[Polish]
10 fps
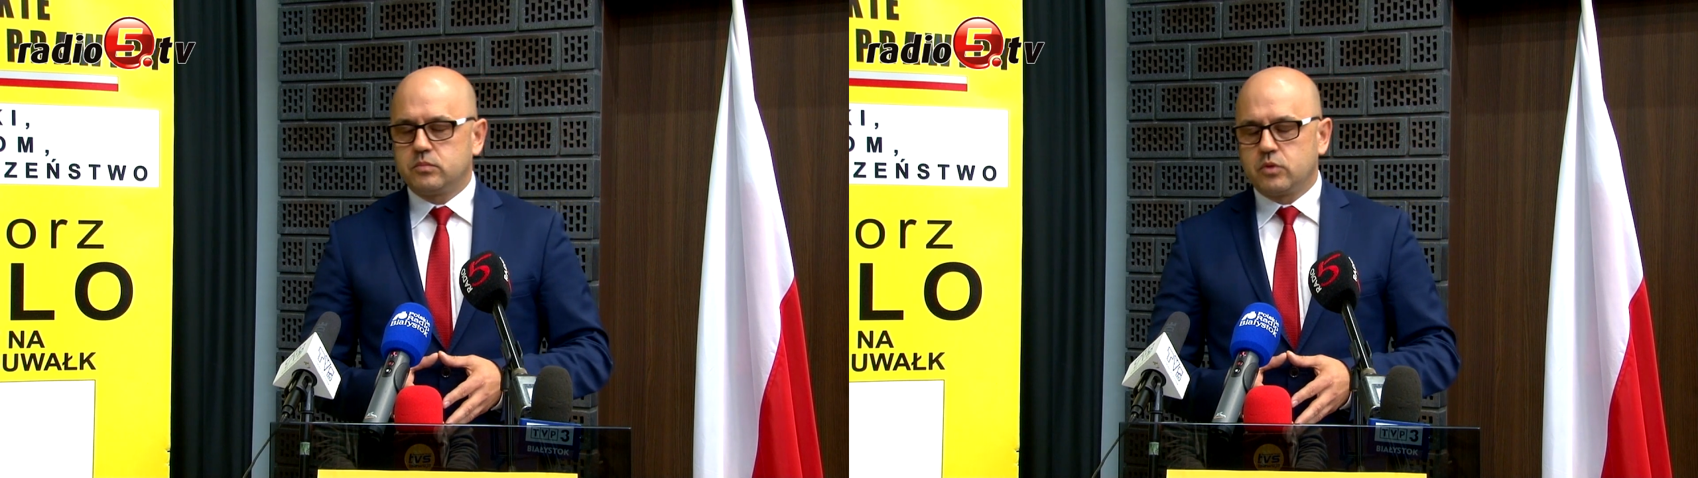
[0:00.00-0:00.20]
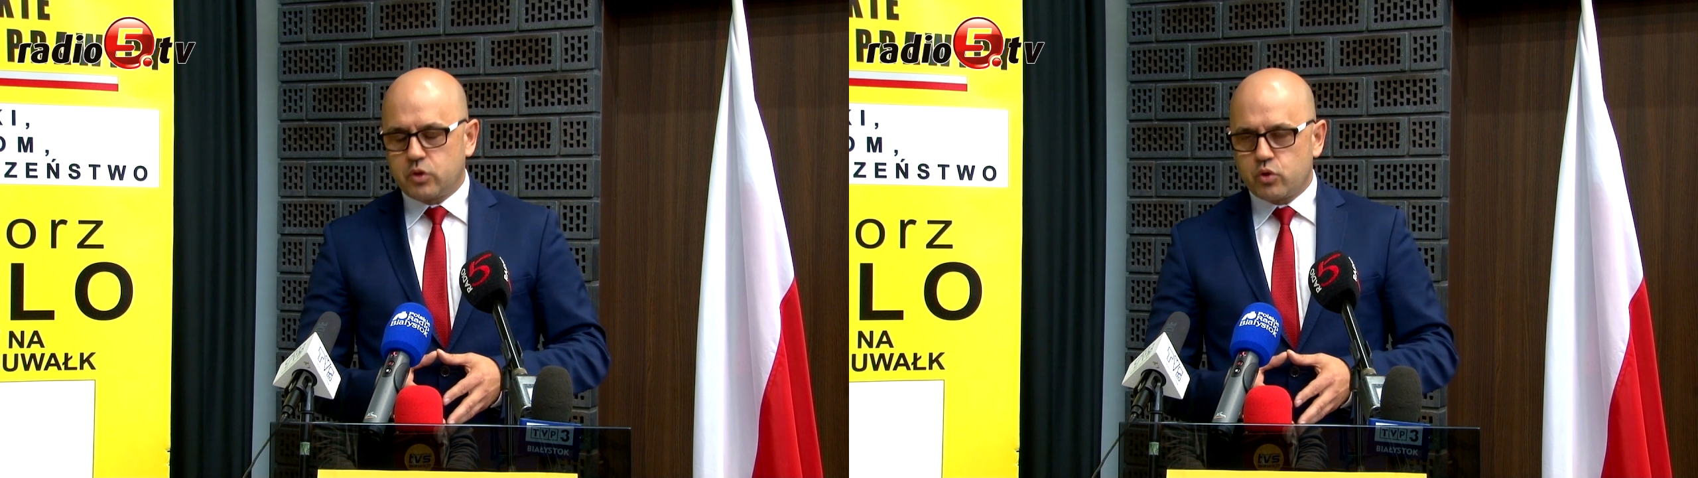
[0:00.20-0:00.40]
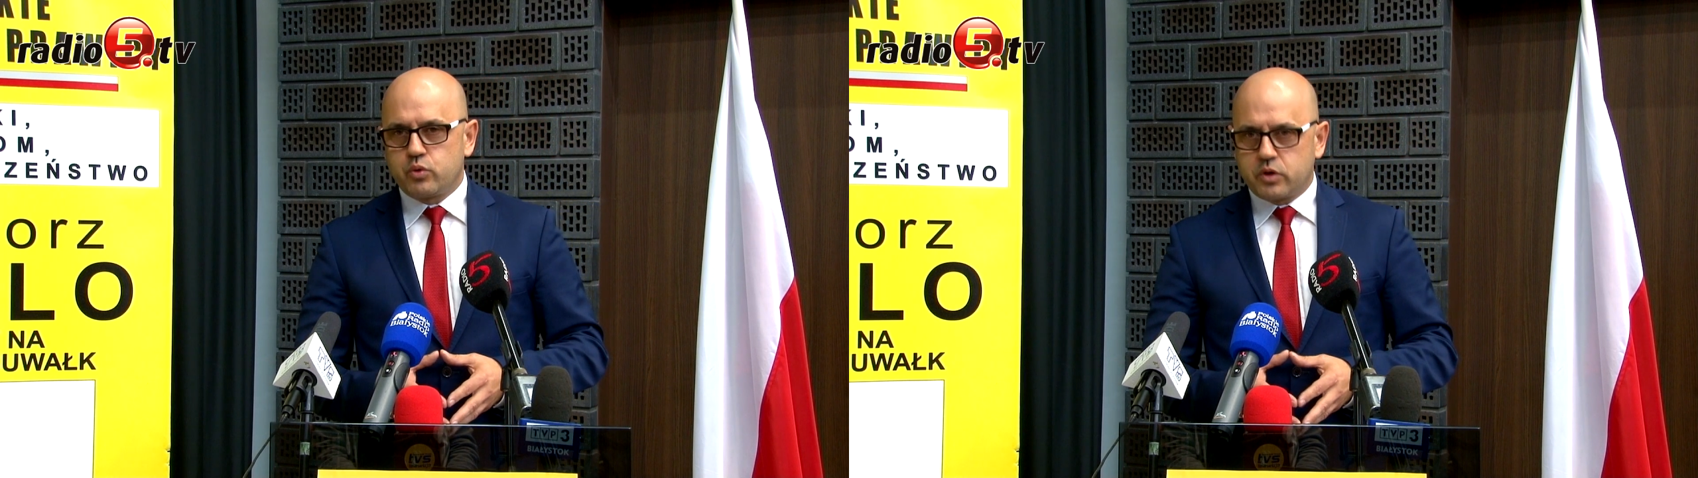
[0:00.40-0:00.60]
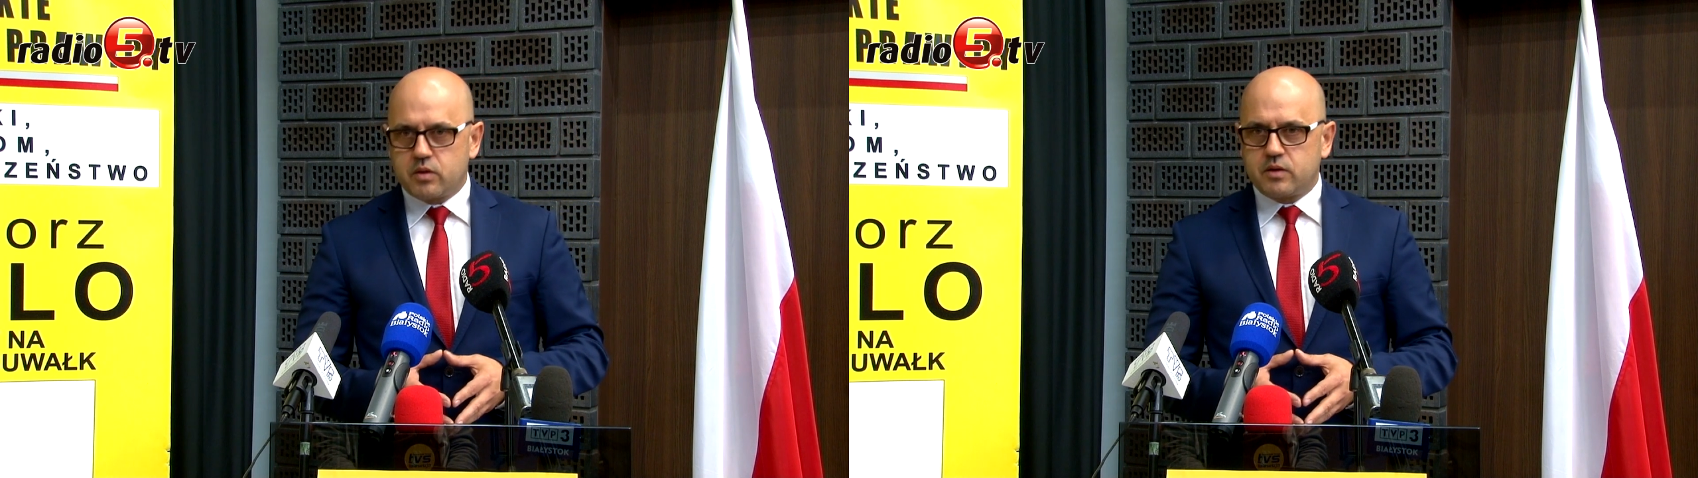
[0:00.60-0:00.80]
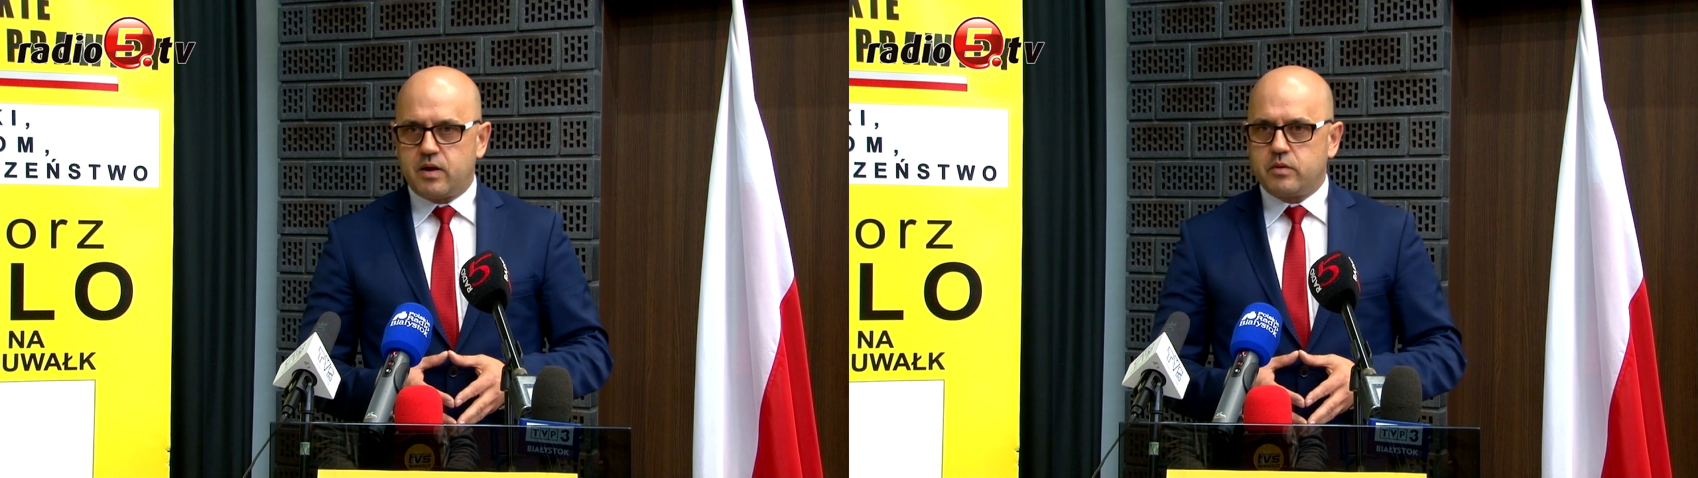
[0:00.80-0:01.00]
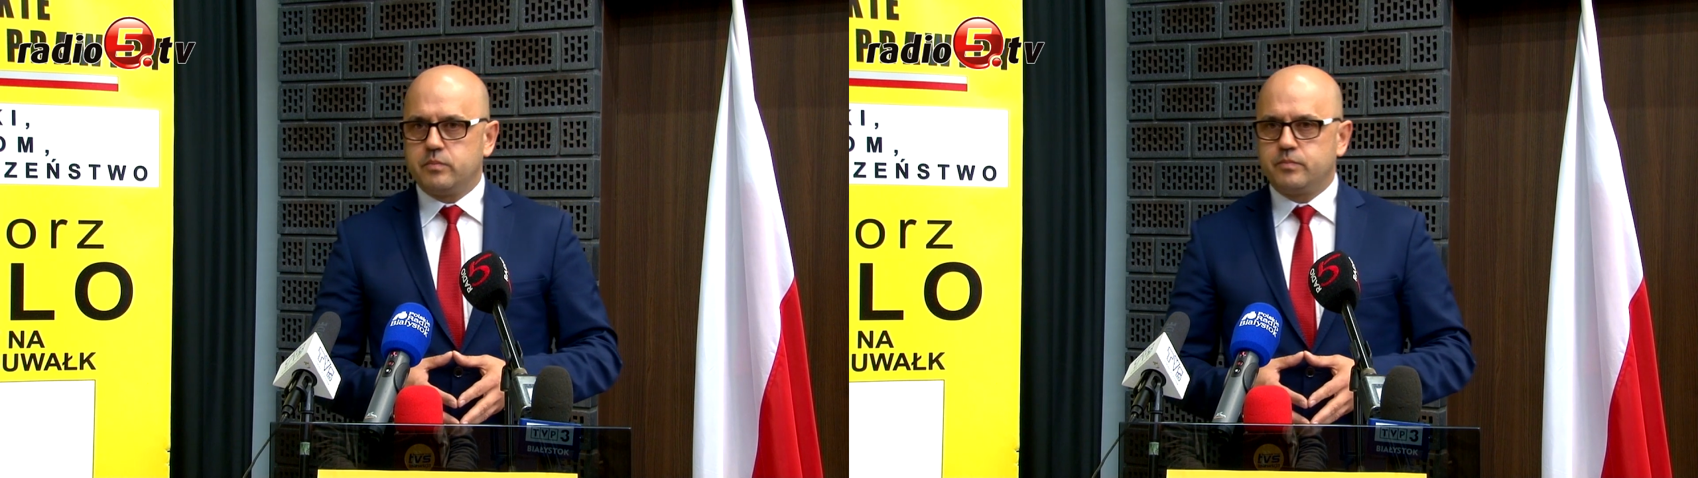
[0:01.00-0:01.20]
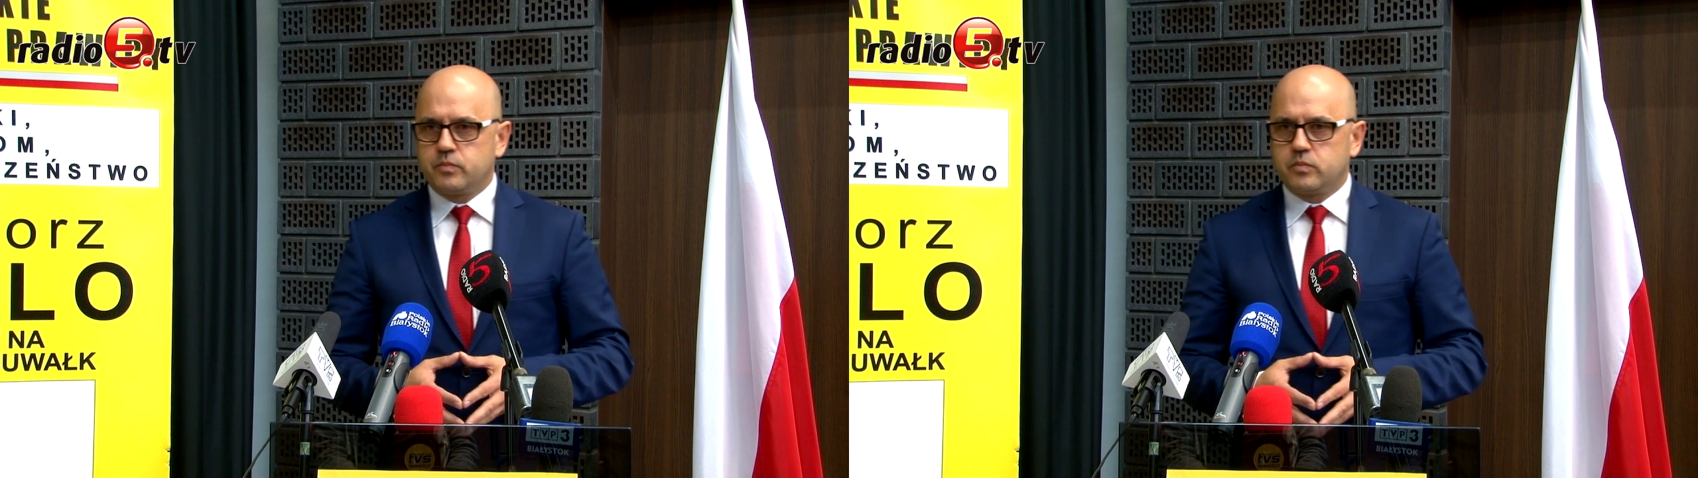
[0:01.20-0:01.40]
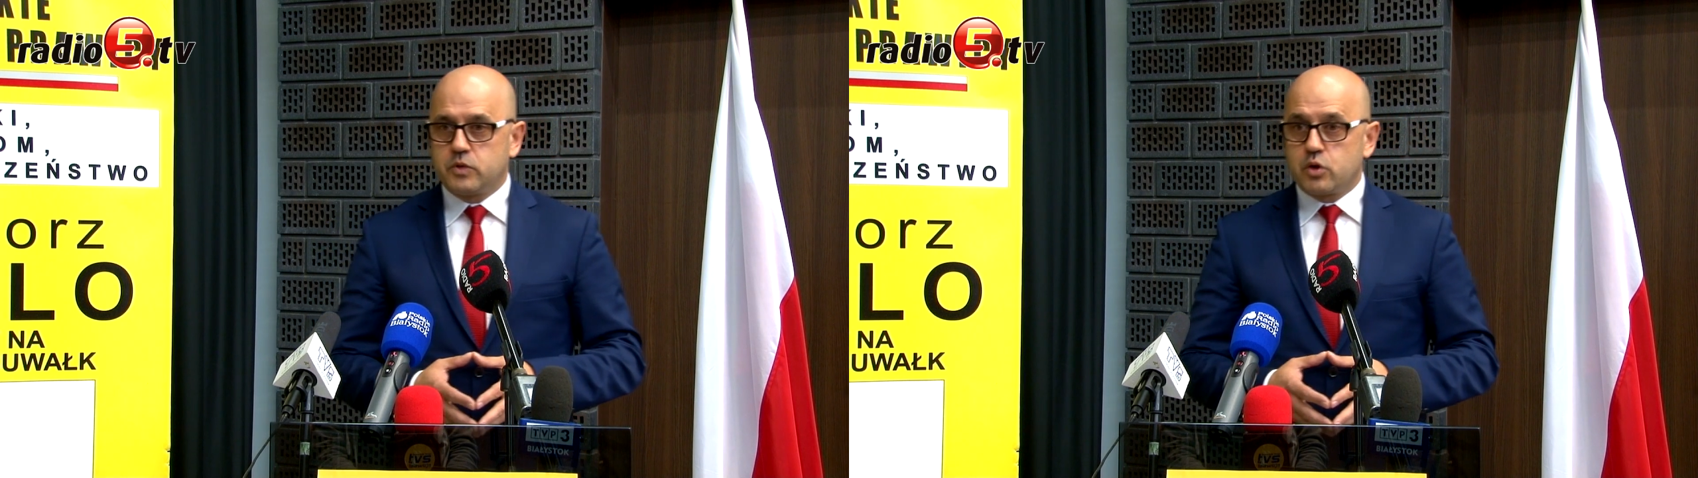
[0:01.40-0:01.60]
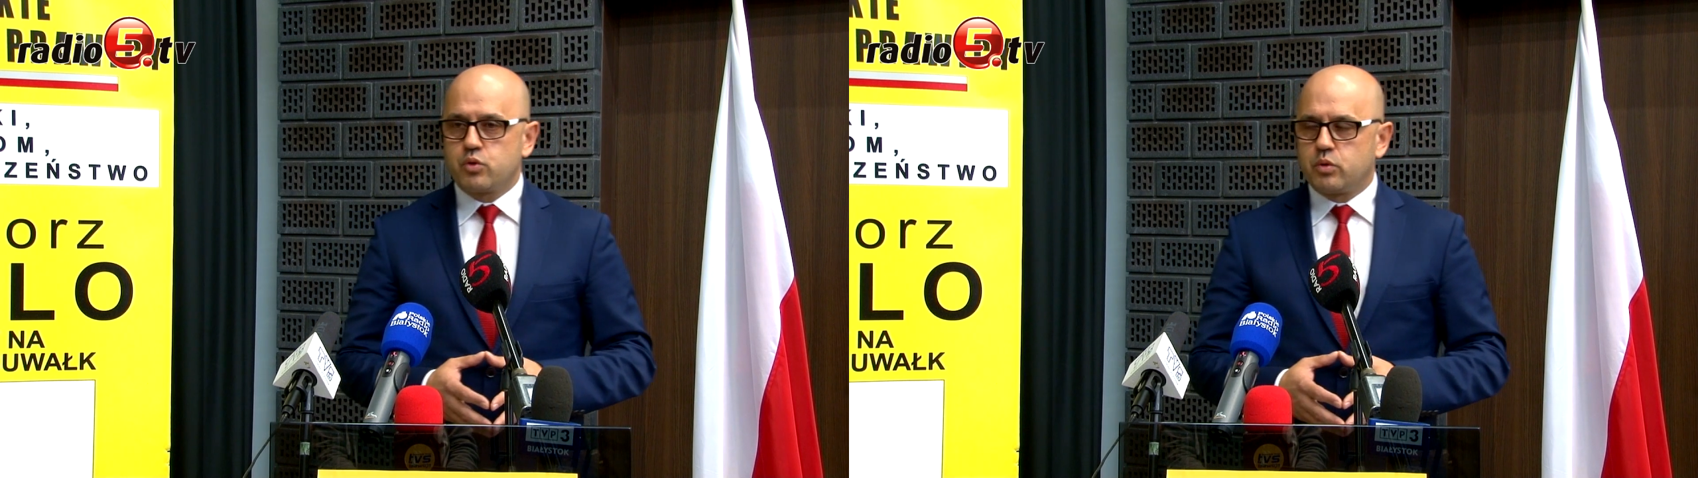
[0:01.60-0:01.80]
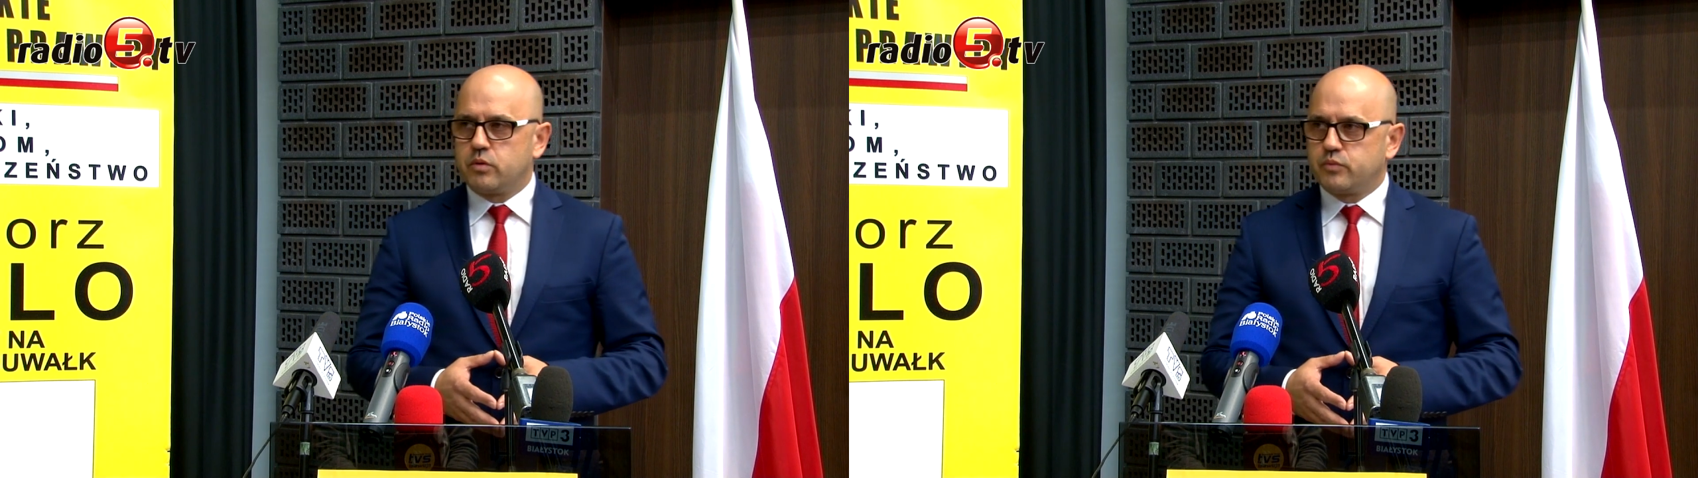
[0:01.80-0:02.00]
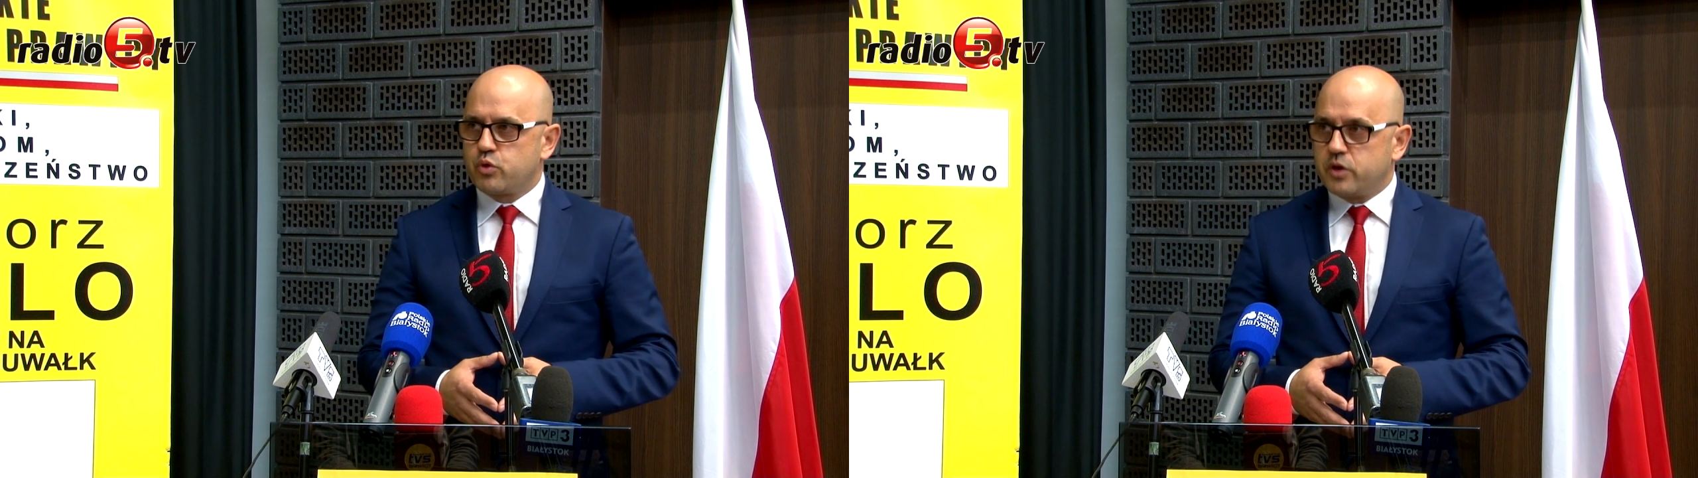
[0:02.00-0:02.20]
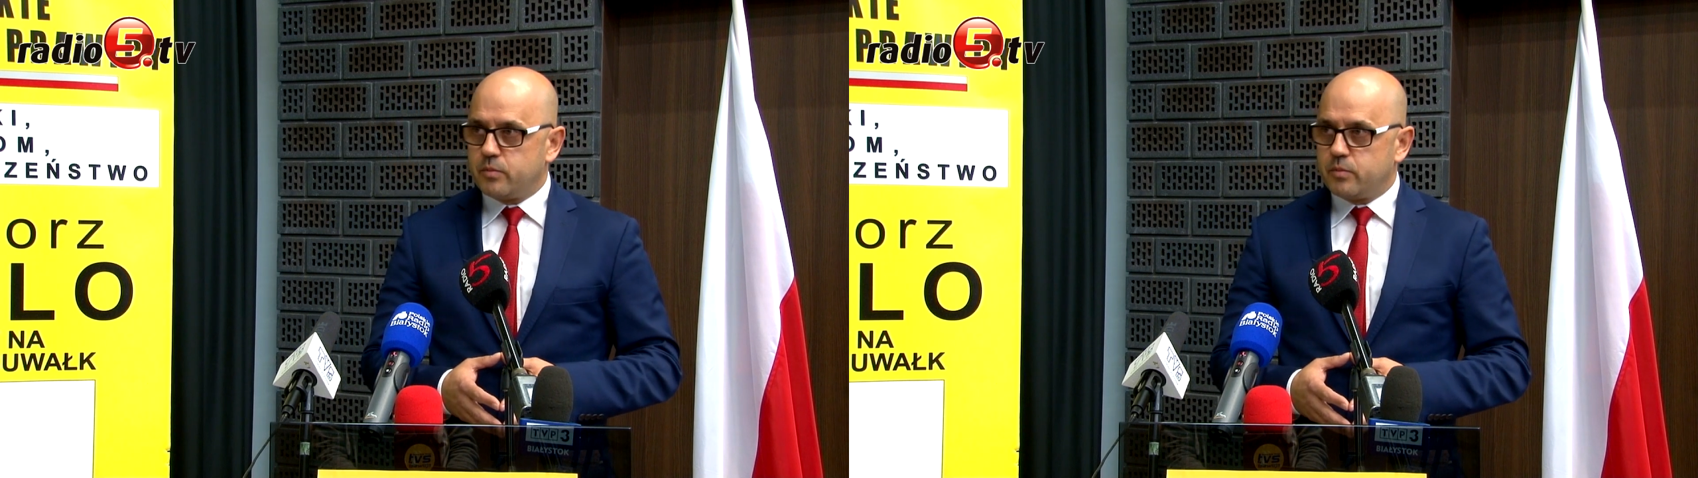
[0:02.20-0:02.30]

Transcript: to te sznurki zerwałem. Tych sznurków już